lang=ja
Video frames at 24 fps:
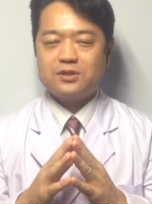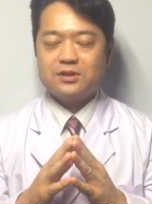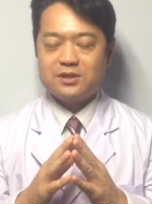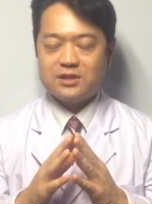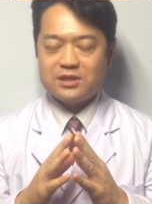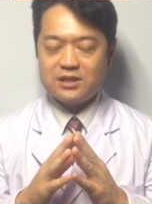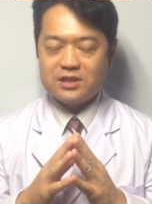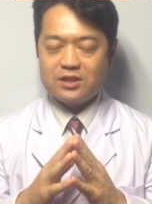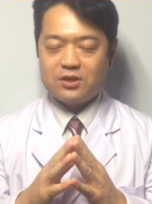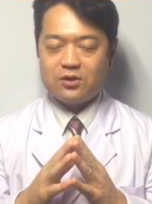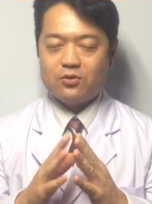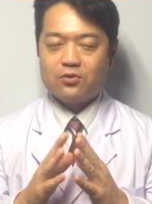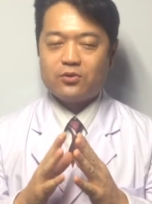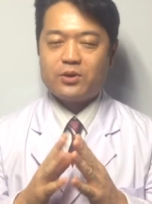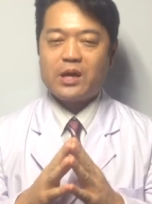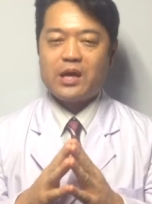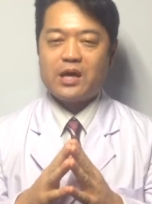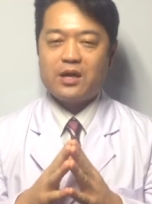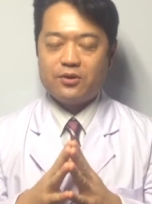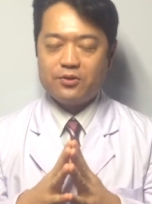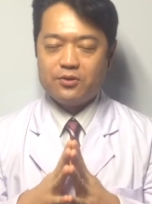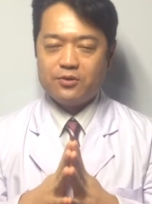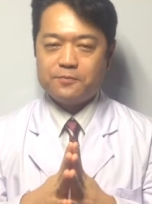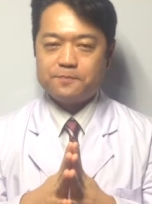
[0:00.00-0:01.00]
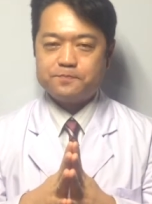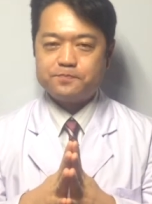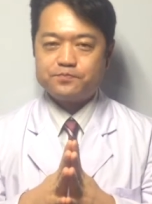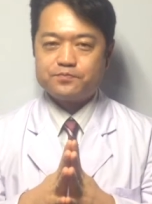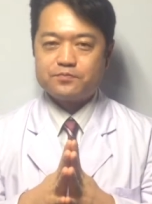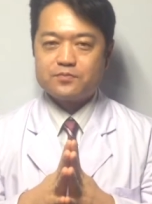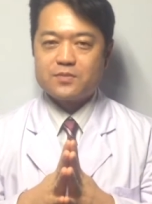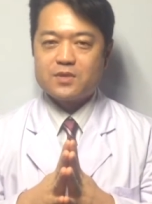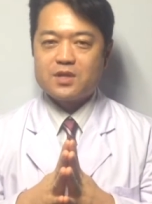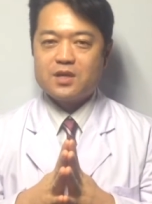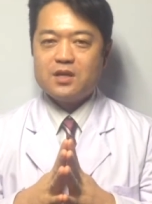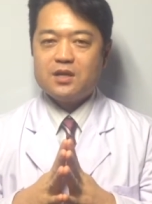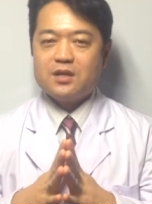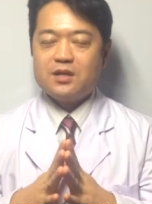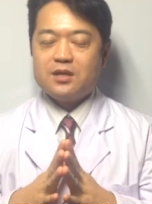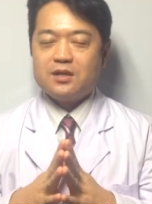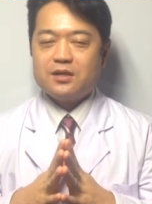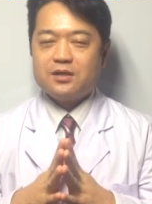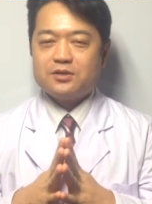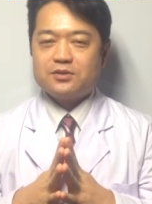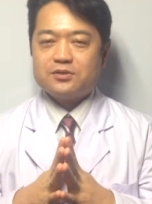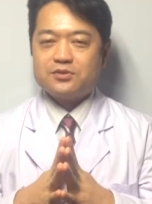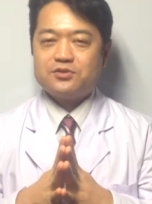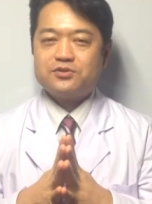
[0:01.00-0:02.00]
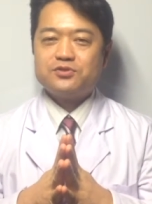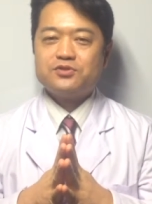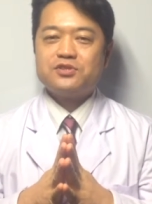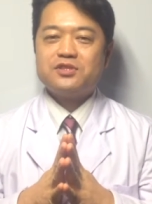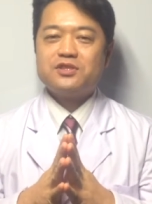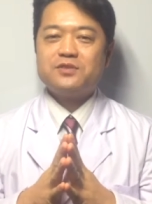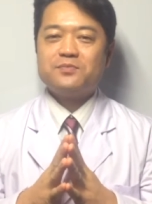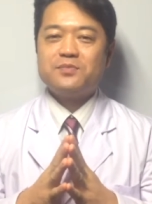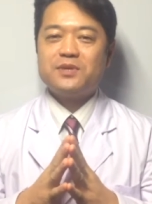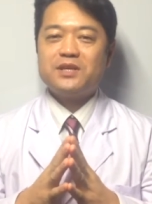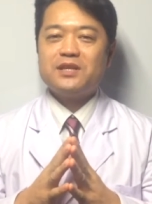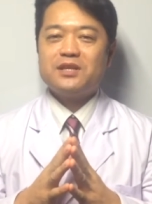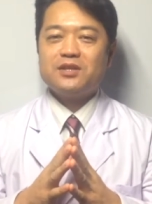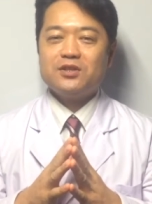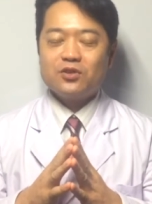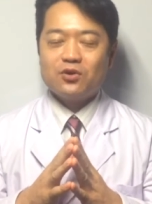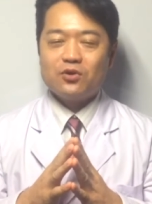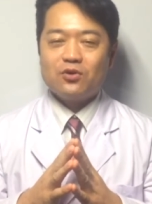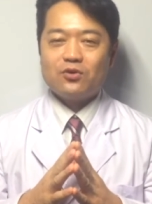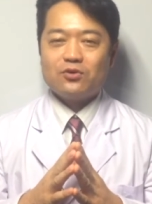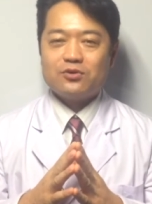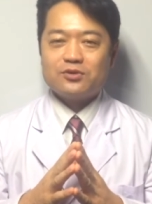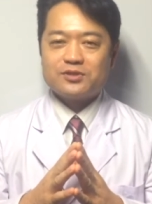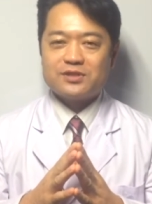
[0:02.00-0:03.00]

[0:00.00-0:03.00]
における睡眠の